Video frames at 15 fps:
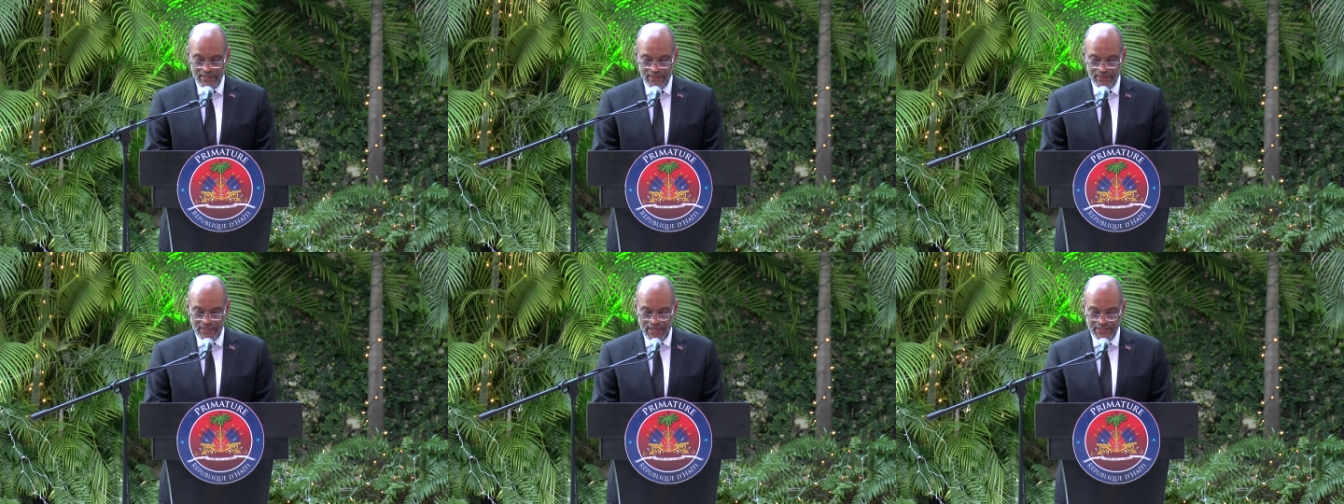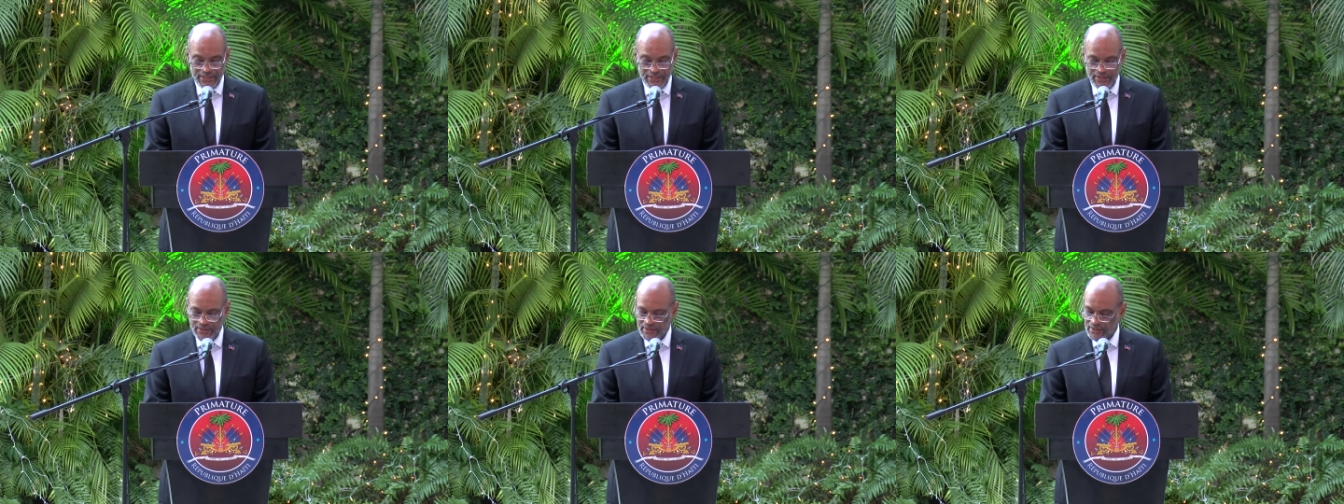
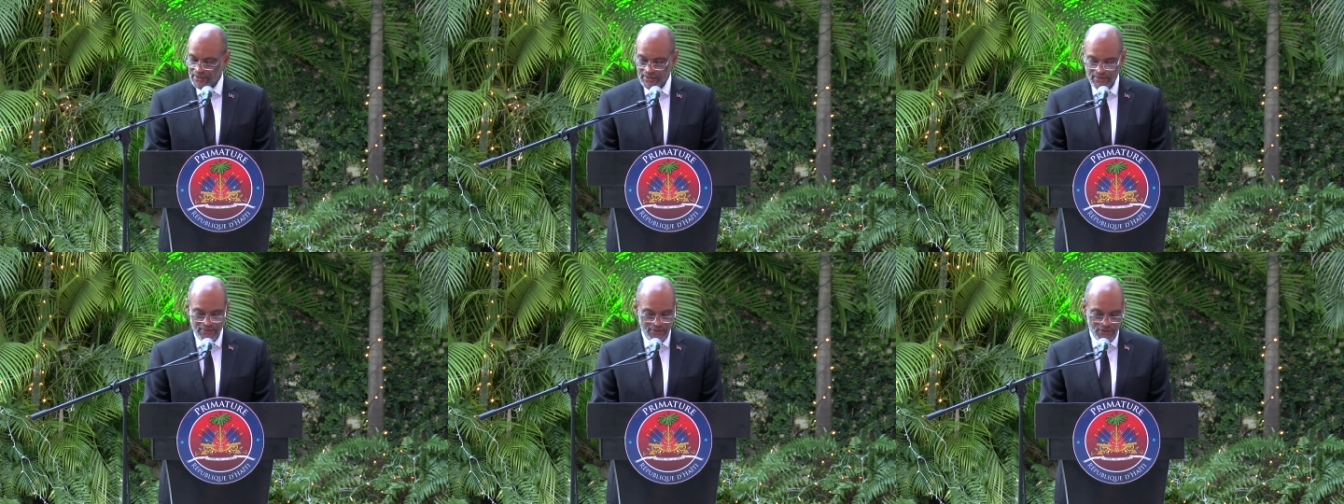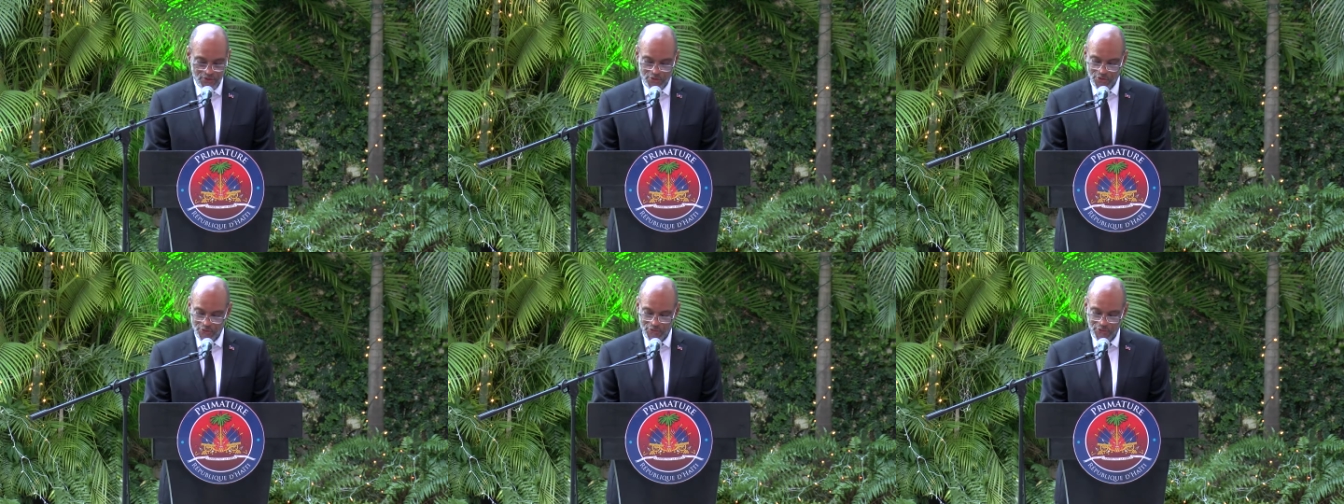tragédie
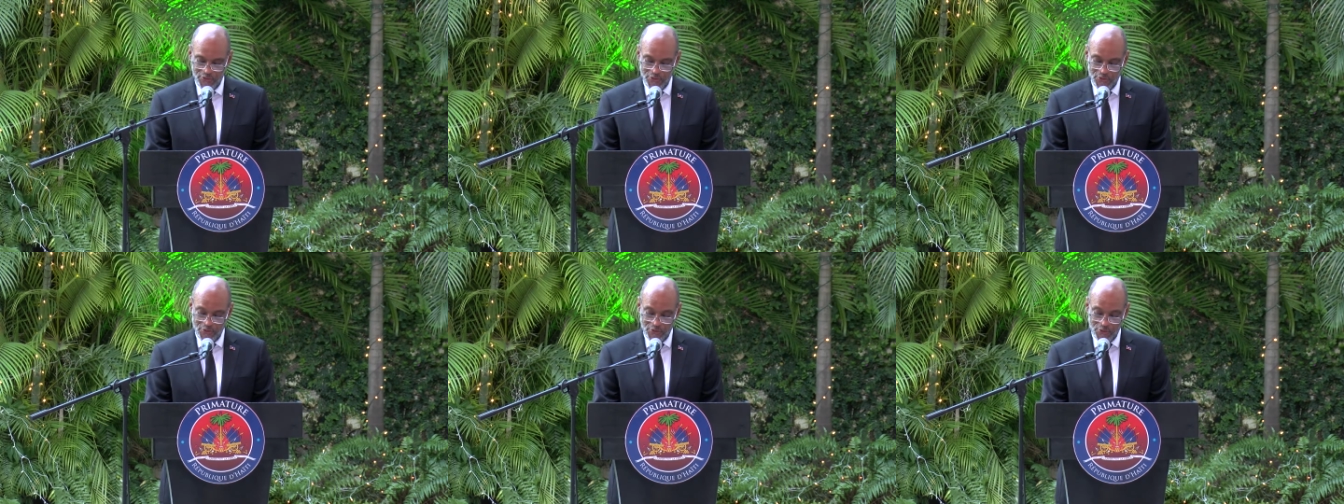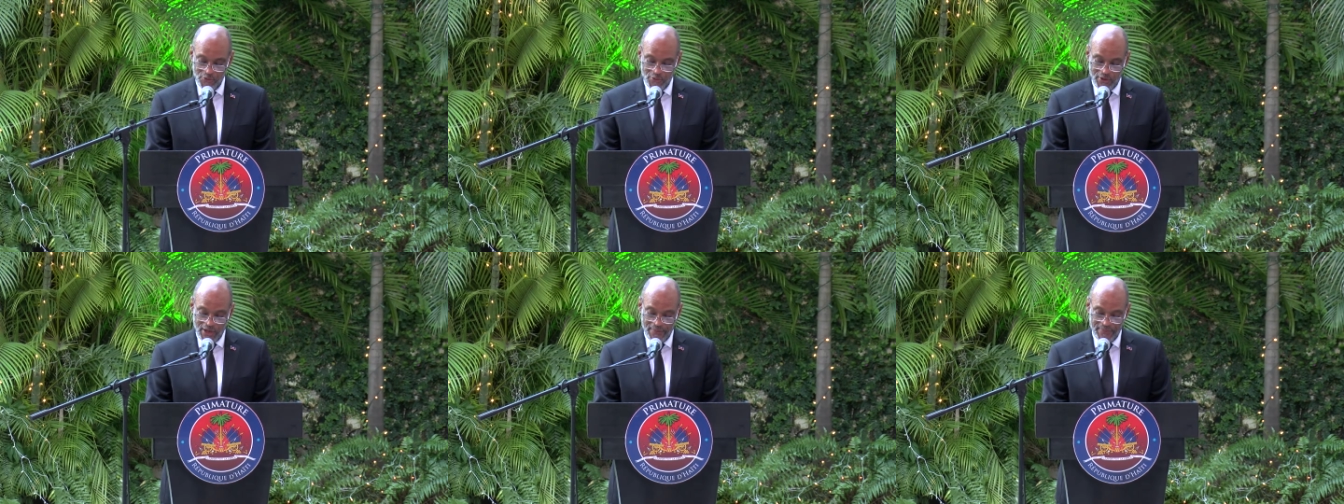survenue au
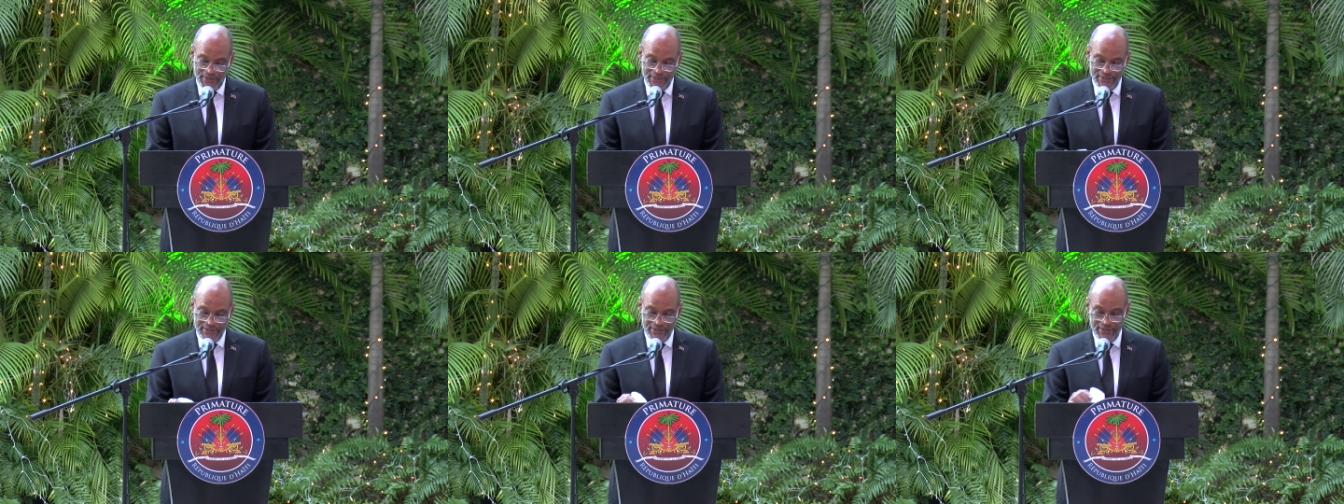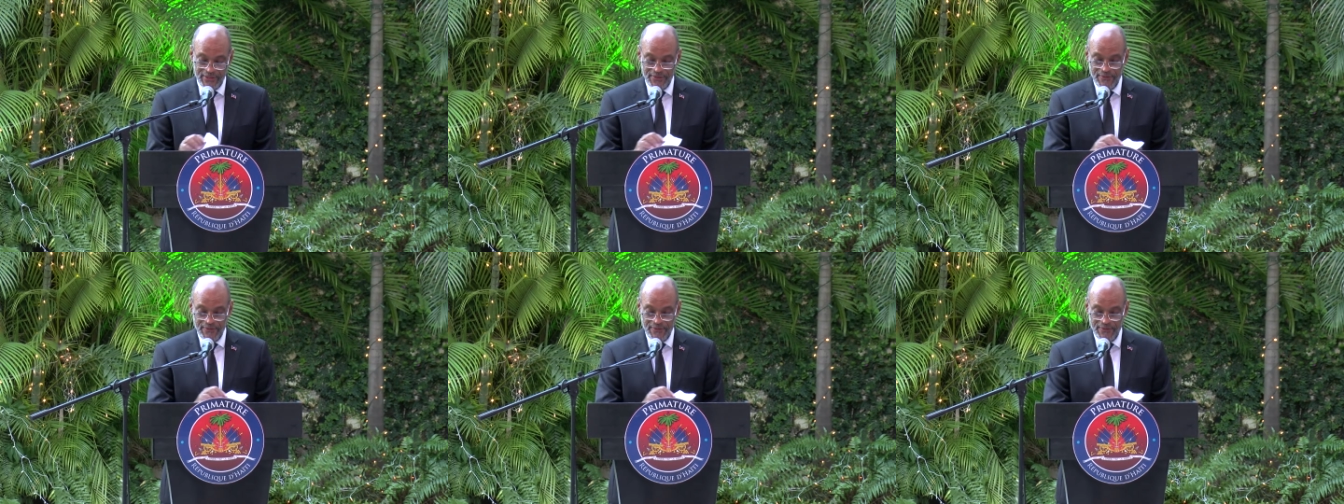Cap Haïtien,